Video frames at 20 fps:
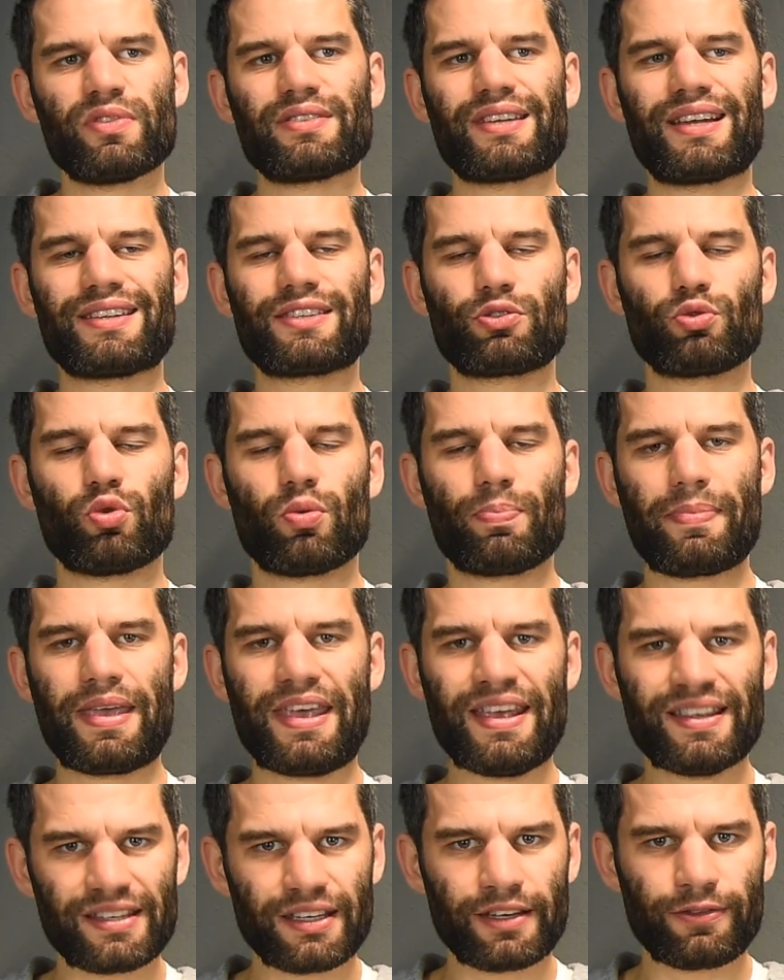Es hat so
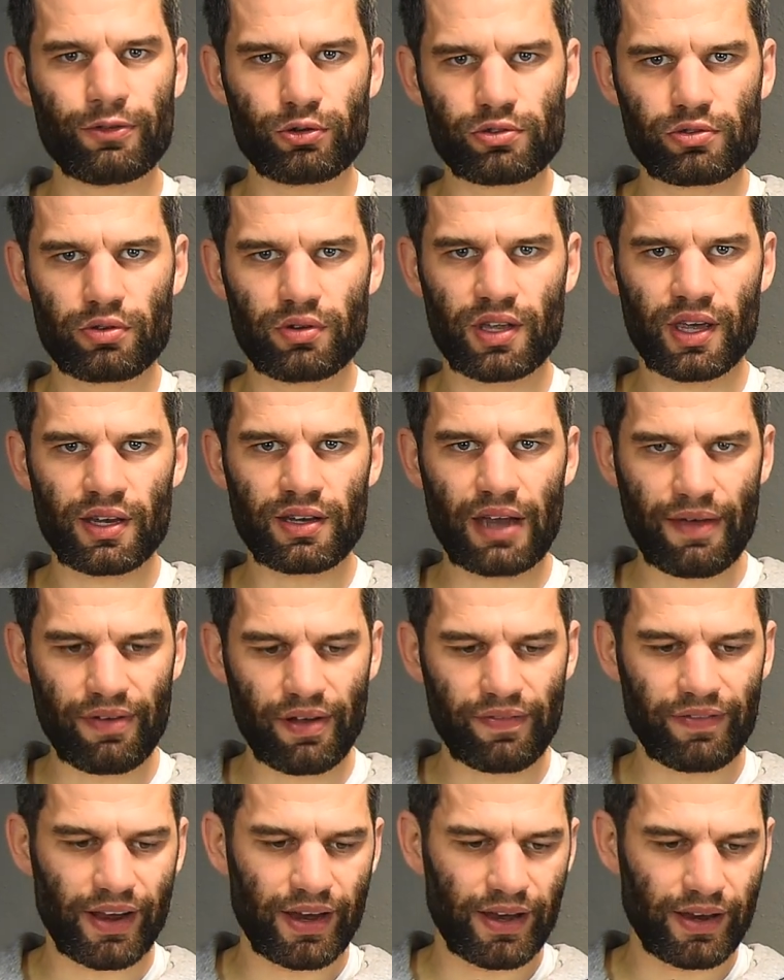mäßig funktioniert,
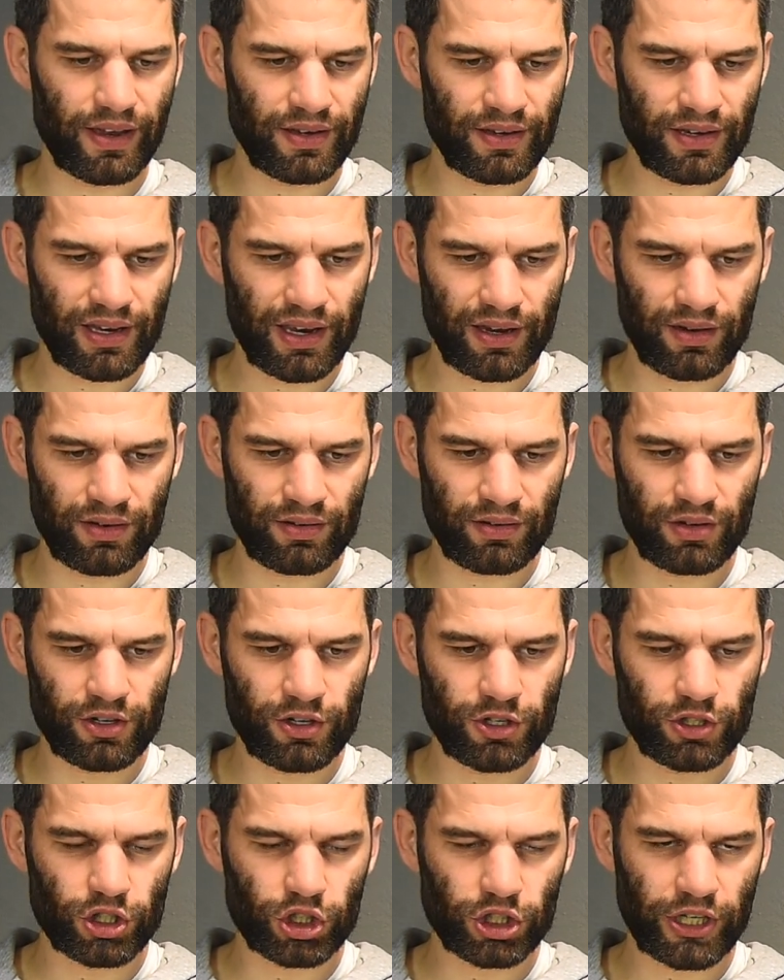einfach weil in den
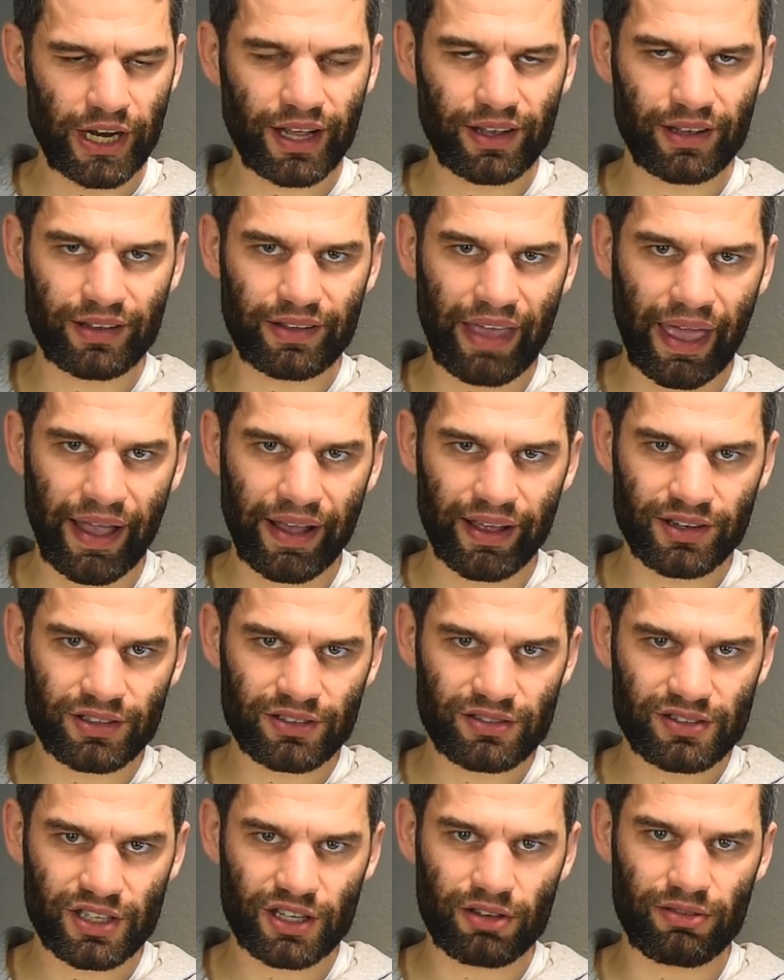
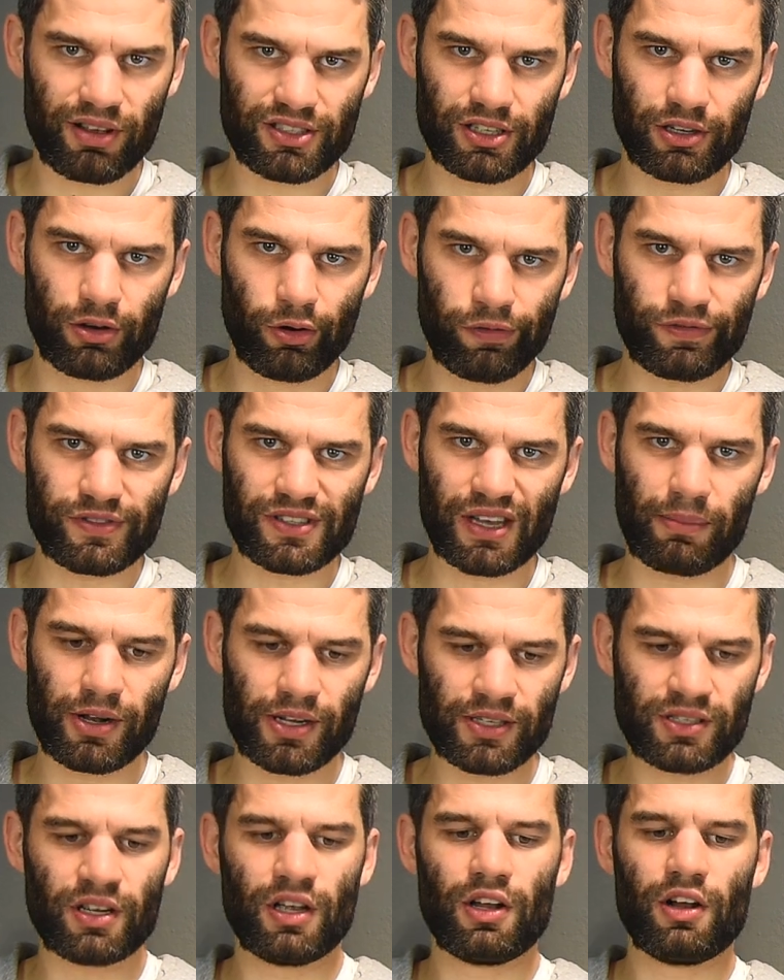Schneckengängen sich quasi die Luft
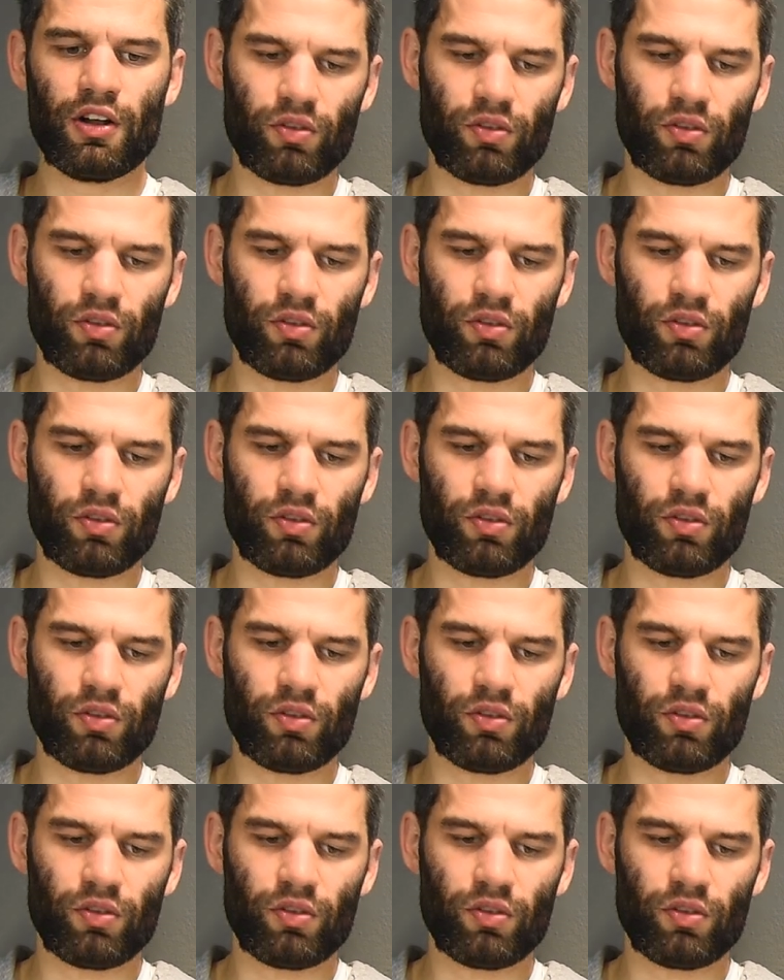sammelt.